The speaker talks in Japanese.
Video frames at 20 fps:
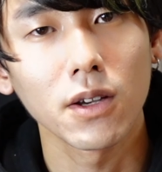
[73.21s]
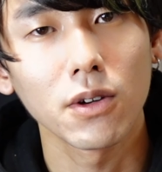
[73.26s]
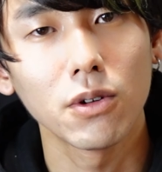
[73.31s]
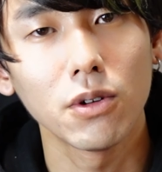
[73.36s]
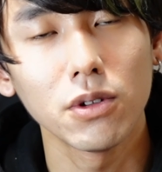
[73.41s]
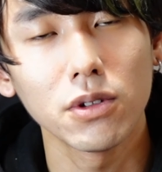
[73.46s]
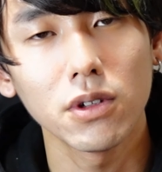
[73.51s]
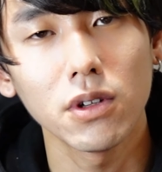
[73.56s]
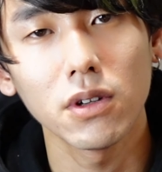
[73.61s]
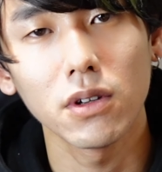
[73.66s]

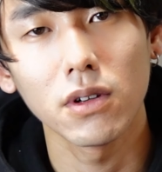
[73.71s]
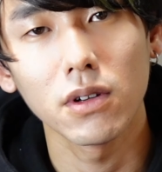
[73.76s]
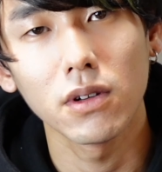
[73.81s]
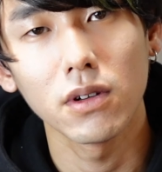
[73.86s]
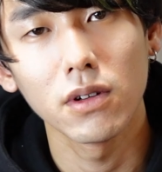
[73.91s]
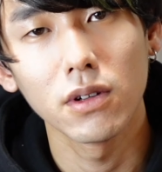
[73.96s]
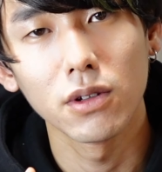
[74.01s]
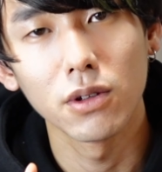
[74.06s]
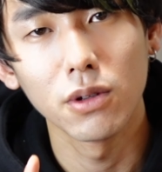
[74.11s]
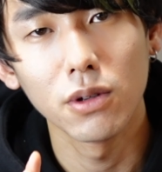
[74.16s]
この
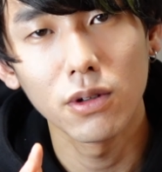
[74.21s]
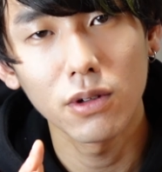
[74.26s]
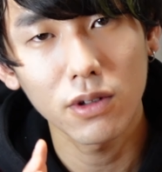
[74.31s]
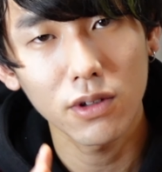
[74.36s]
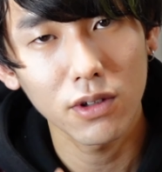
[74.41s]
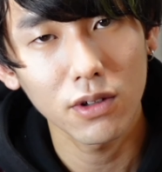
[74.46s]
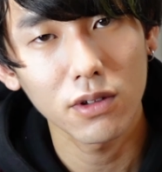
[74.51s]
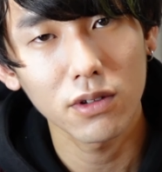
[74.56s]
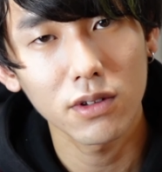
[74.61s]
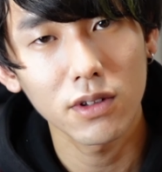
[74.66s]
道
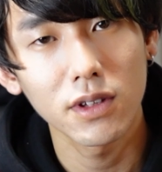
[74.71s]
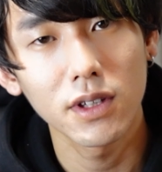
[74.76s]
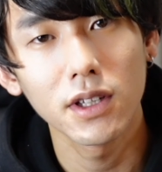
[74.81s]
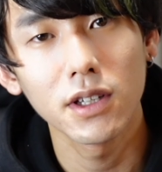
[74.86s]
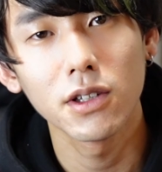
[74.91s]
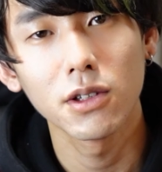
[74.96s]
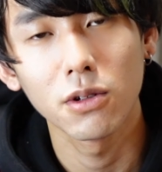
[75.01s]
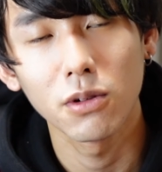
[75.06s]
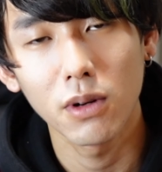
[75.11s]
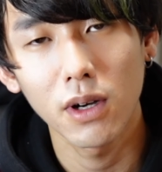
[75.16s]
教って
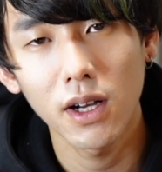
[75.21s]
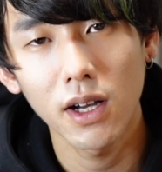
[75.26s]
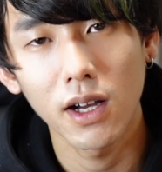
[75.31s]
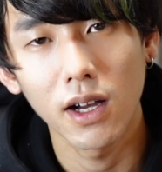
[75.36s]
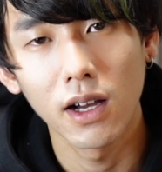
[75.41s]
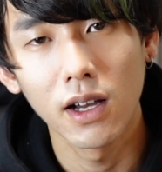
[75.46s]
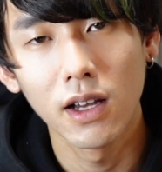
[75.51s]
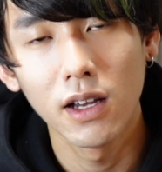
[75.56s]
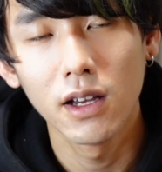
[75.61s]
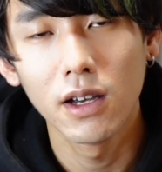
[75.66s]
いうの
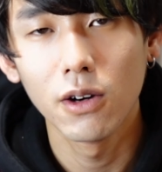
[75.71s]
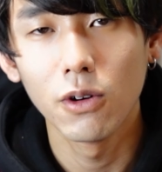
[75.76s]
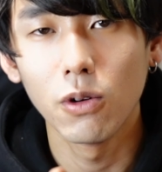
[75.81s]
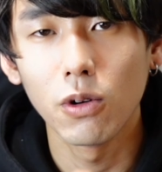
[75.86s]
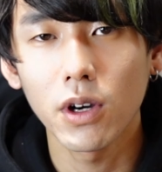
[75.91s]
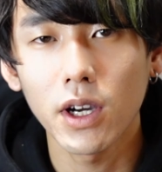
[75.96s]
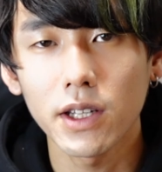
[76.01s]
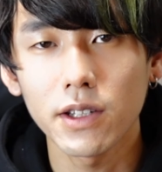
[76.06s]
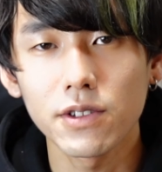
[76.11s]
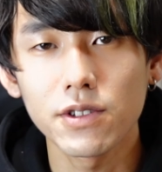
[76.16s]
は、
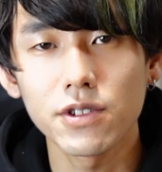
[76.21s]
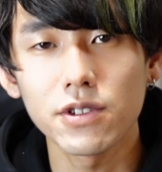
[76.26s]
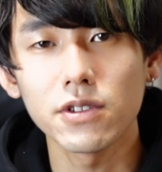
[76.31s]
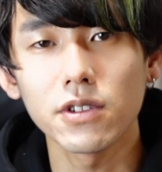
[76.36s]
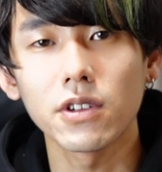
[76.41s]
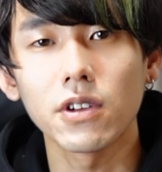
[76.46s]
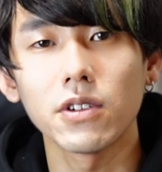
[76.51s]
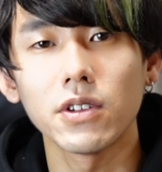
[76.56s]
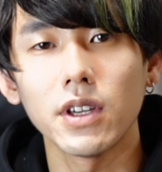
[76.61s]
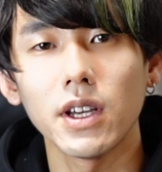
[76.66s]
他の
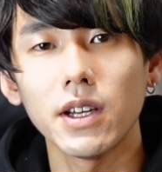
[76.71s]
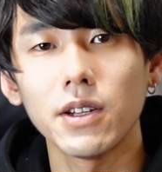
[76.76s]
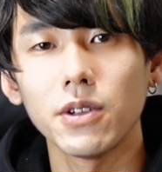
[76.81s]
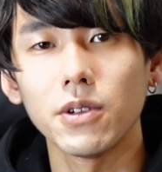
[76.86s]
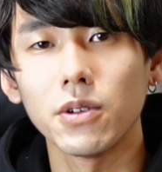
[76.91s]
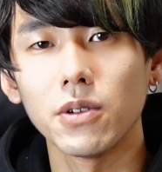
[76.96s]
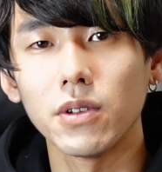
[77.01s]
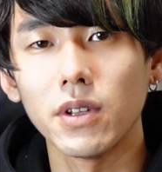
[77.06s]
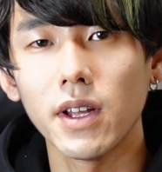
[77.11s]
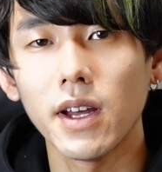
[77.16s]
宗教にある
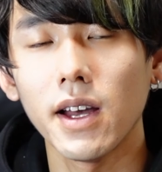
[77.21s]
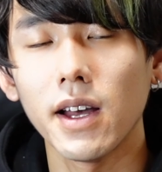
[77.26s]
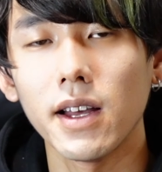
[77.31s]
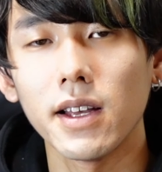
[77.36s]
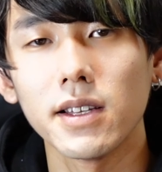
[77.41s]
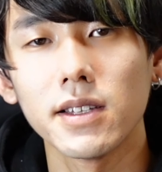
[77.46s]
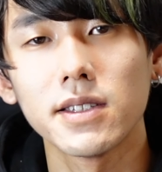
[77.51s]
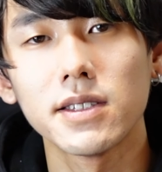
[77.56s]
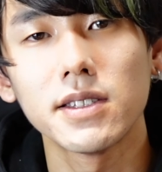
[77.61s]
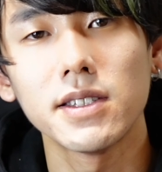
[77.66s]
よう
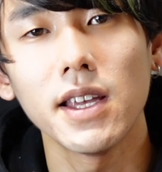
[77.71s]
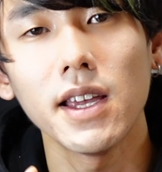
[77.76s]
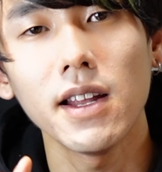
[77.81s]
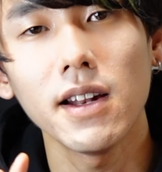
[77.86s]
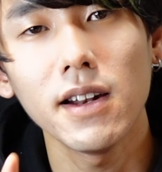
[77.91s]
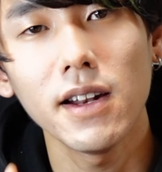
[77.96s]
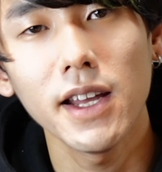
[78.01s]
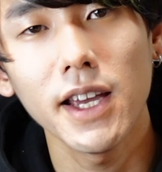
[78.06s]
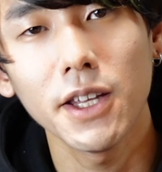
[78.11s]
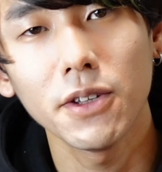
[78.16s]
な
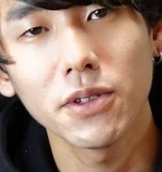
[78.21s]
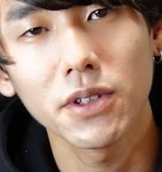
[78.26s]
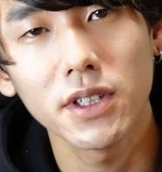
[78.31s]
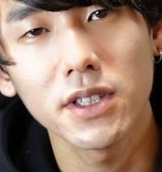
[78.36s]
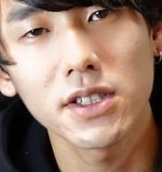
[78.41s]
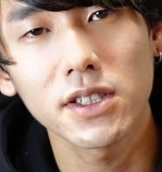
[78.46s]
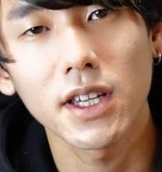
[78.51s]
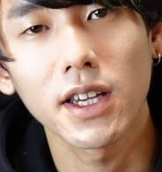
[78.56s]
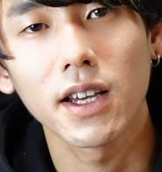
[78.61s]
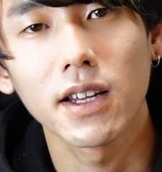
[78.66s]
洗礼の
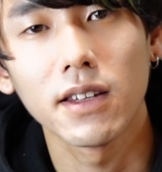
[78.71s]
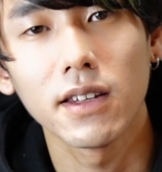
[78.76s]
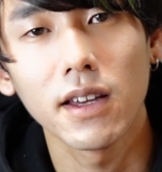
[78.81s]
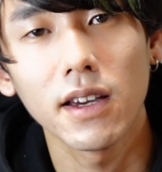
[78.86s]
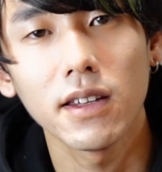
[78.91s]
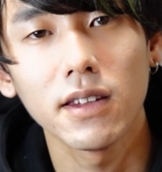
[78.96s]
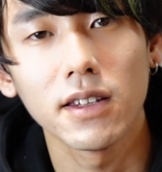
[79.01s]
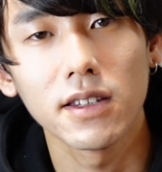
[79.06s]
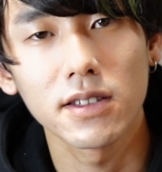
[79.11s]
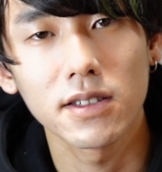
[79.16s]
儀式が
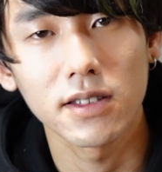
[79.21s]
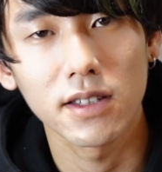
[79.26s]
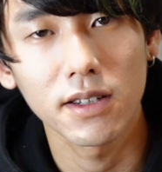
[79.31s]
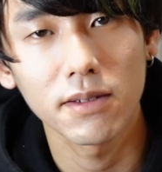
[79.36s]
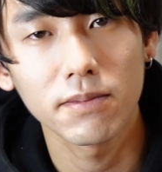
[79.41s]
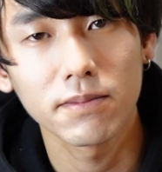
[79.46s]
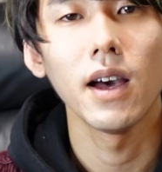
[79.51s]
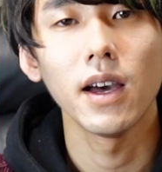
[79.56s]
ないんですね。